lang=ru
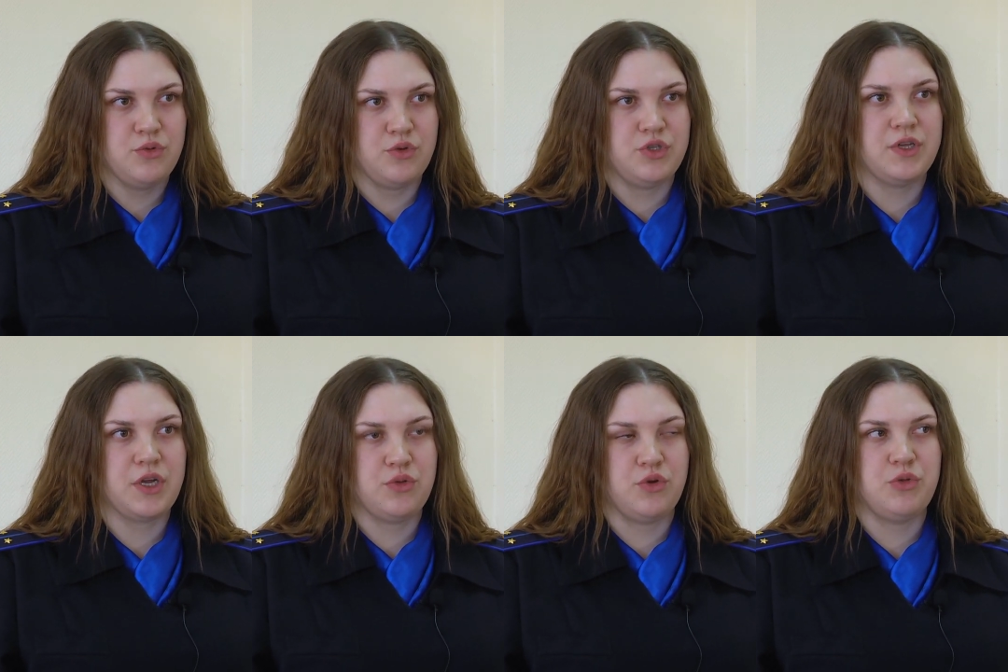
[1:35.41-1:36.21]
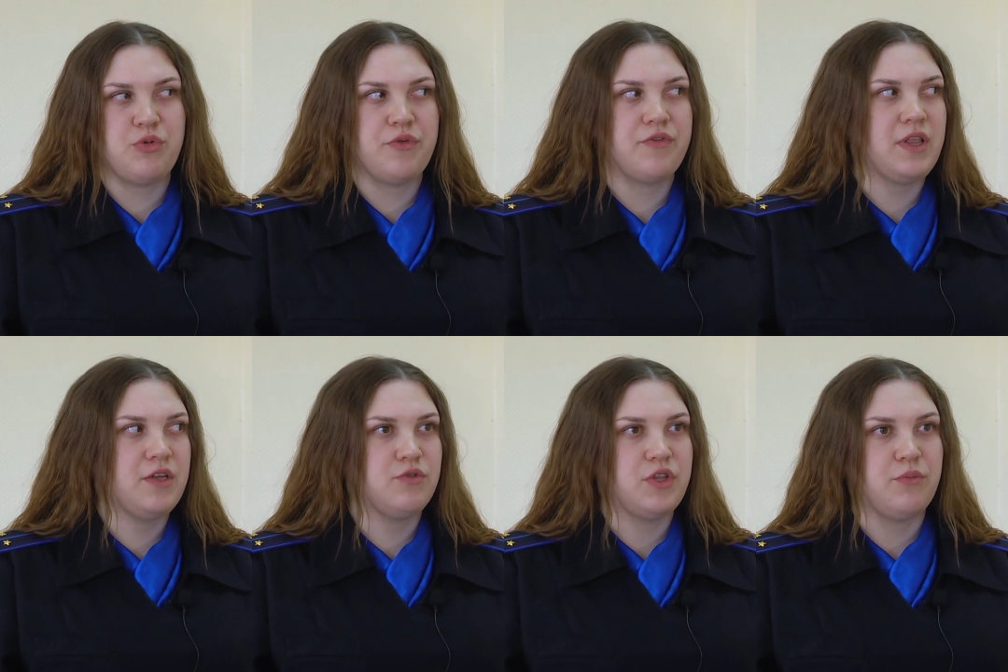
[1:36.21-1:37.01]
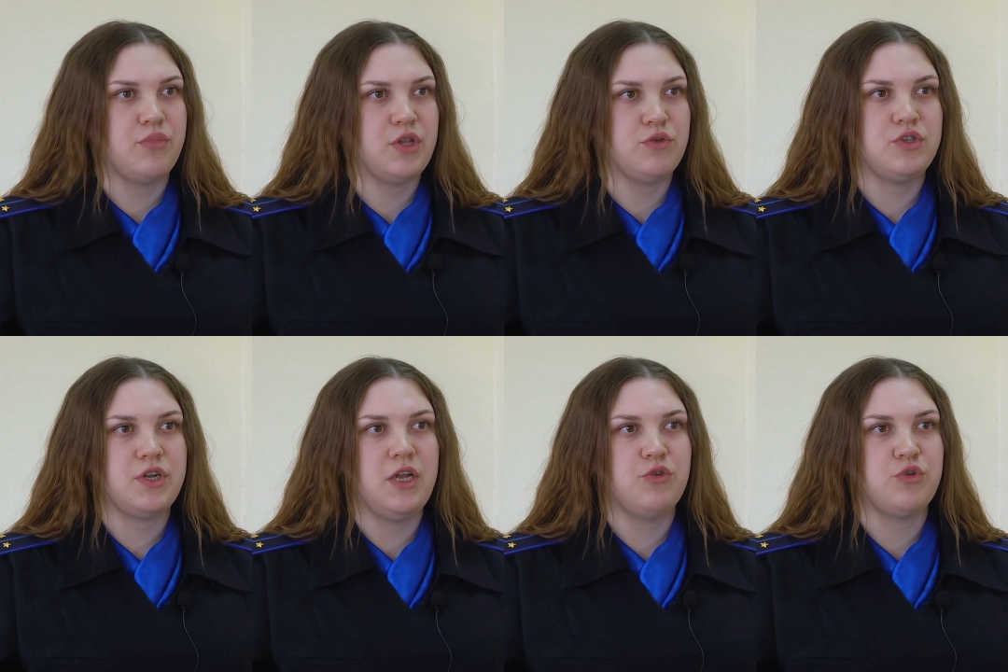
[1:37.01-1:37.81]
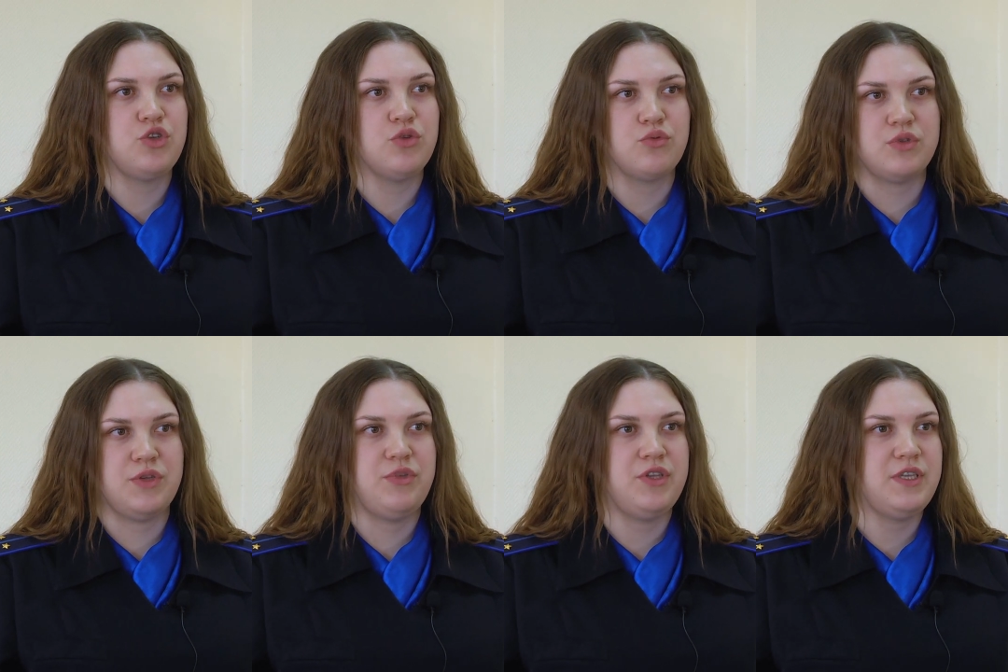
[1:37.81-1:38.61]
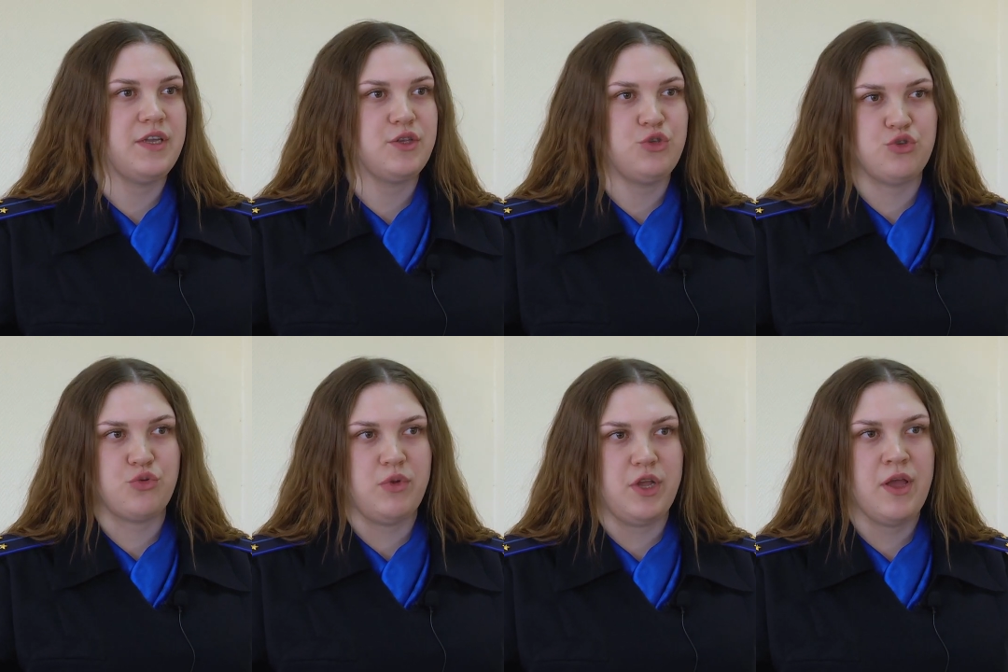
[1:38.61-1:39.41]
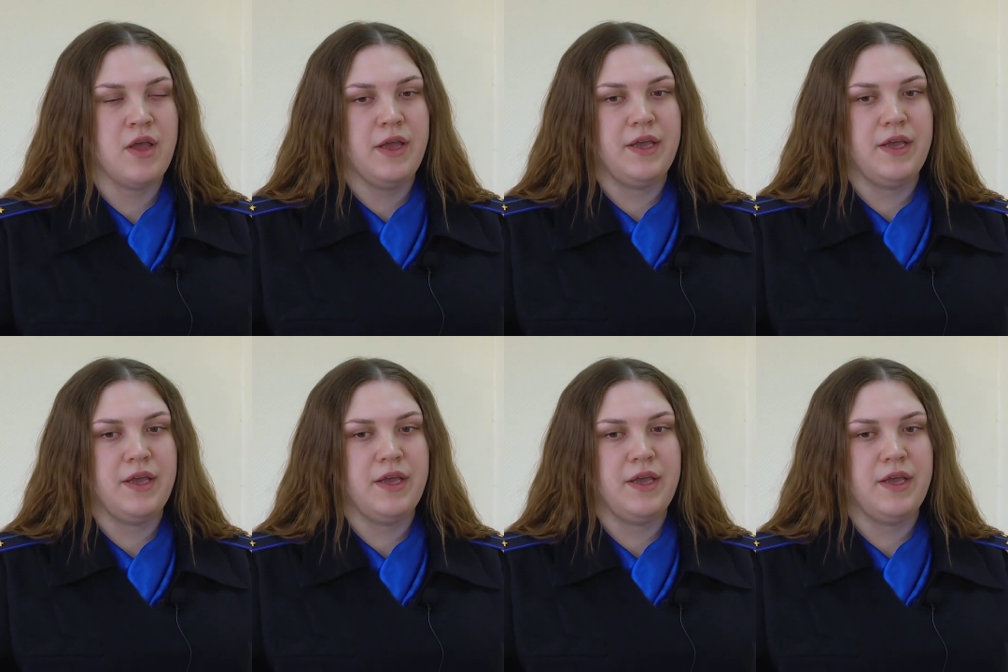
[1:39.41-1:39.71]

ну, то есть на которые, например, выкладывают там, продаю стиральную машинку за 50 тысяч рублей.